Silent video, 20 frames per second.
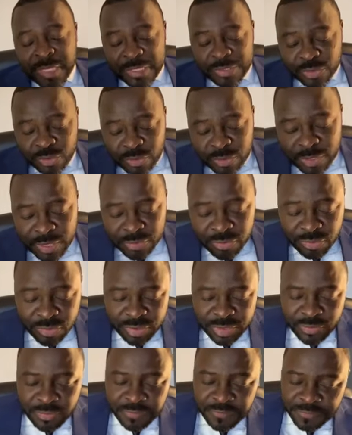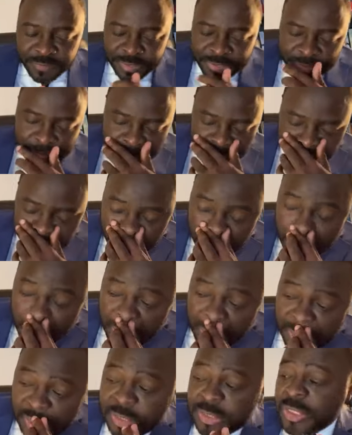Qu'est-ce qu'on a d'autre à offrir
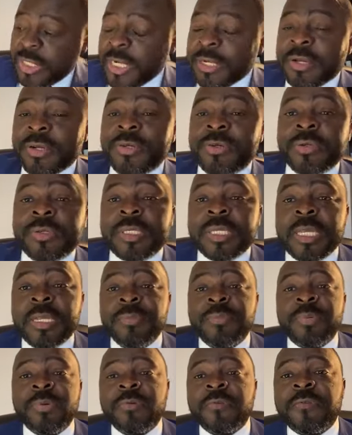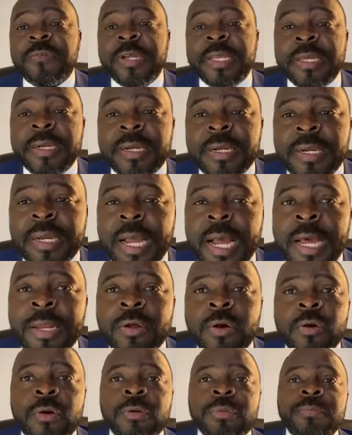Chacun donne ce qu'il peut offrir.
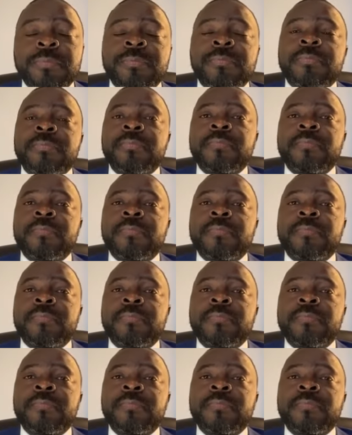Alors,